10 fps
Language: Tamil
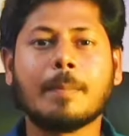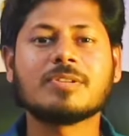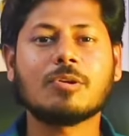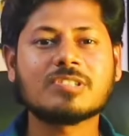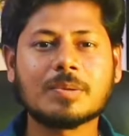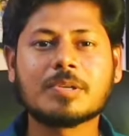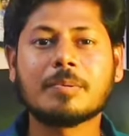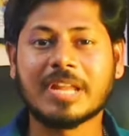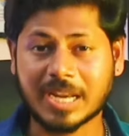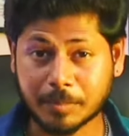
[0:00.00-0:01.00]
நம்ம சேனல்
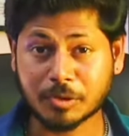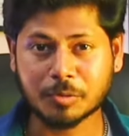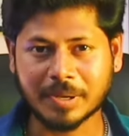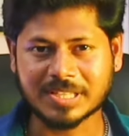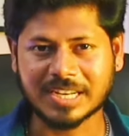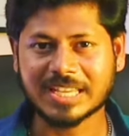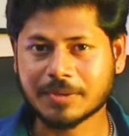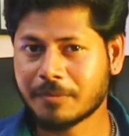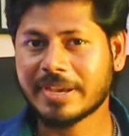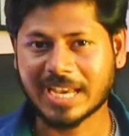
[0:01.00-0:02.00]
சப்ஸ்கிரைபர் நிறைய பேர் வந்து பார்த்தீங்கன்னா
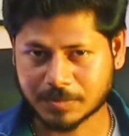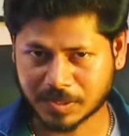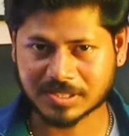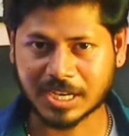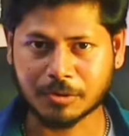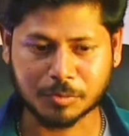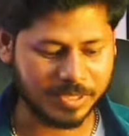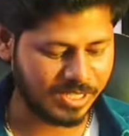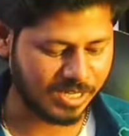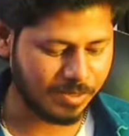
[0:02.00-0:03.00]
கிவ்வே கேஷ் ப்ரைஸ்க்காக வந்து
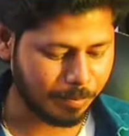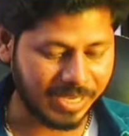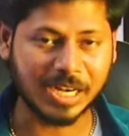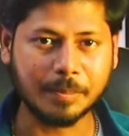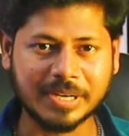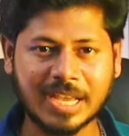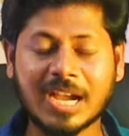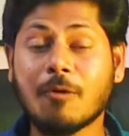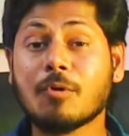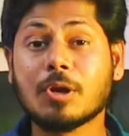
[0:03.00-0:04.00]
பார்த்தீங்கன்னா மெயில்
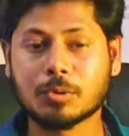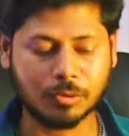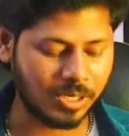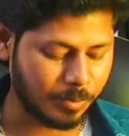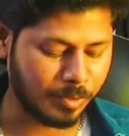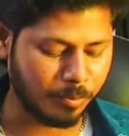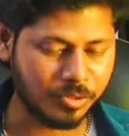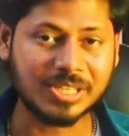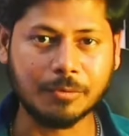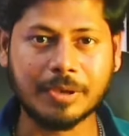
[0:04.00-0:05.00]
அனுப்பியிருக்காங்க அவங்கள ஒருத்தவங்களுக்கு இப்போ நம்ம
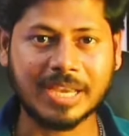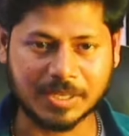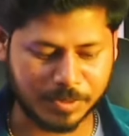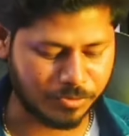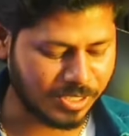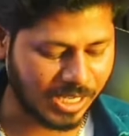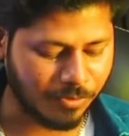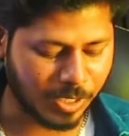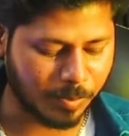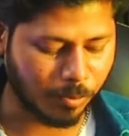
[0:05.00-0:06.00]
வந்து கிவ்வே கேஷ் ப்ரைஸ் வந்து
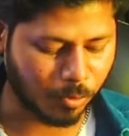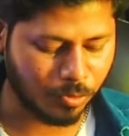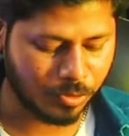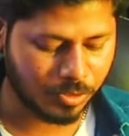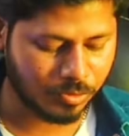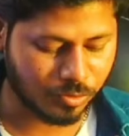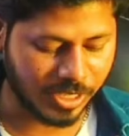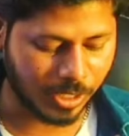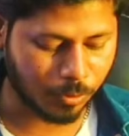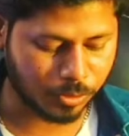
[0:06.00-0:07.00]
லைவாக அனுப்ப போகிறோம் ஸோ
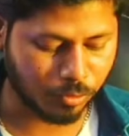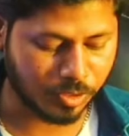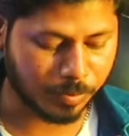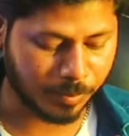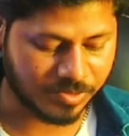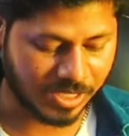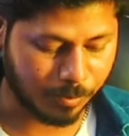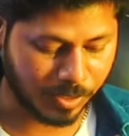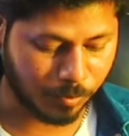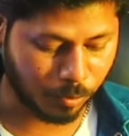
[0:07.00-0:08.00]
யாரோ ஒருத்தவங்க வந்து இப்போ நம்ம
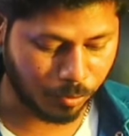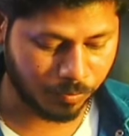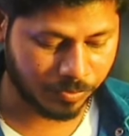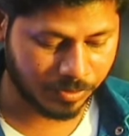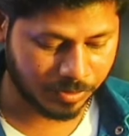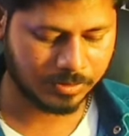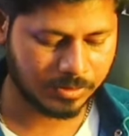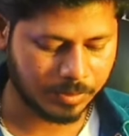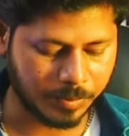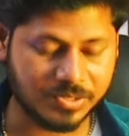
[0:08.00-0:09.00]
செலக்ட் பண்ண போகிறோம்
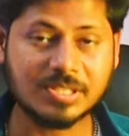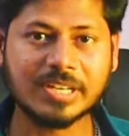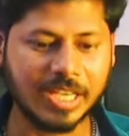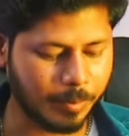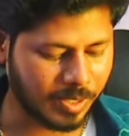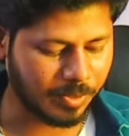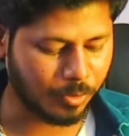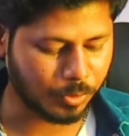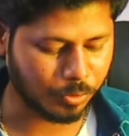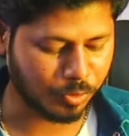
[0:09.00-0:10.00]
மிஸ்டர் கேமர்
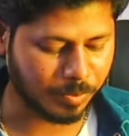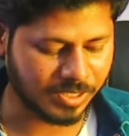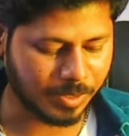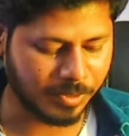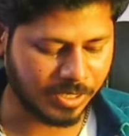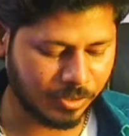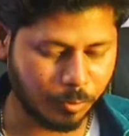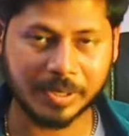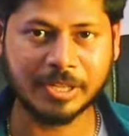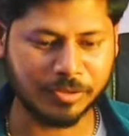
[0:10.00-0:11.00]
அப்படின்னு ஒருத்தர் வந்து பார்த்திங்க அப்படின்னா
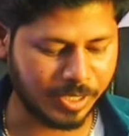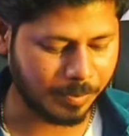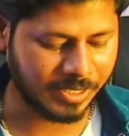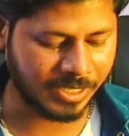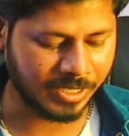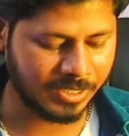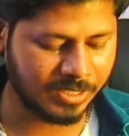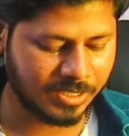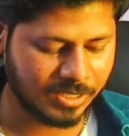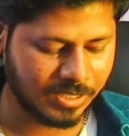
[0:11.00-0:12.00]
யூபிஐடி வந்து அனுப்பியிருக்காரு
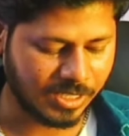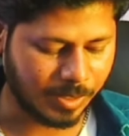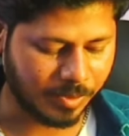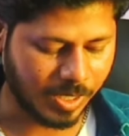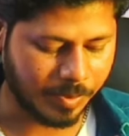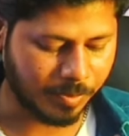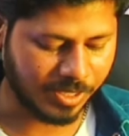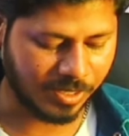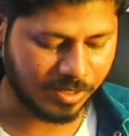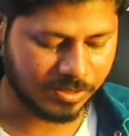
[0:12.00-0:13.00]
அதை நம்ம காப்பி
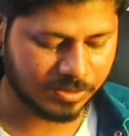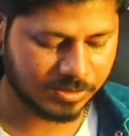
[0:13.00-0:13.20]
பண்ணிக்கலாம்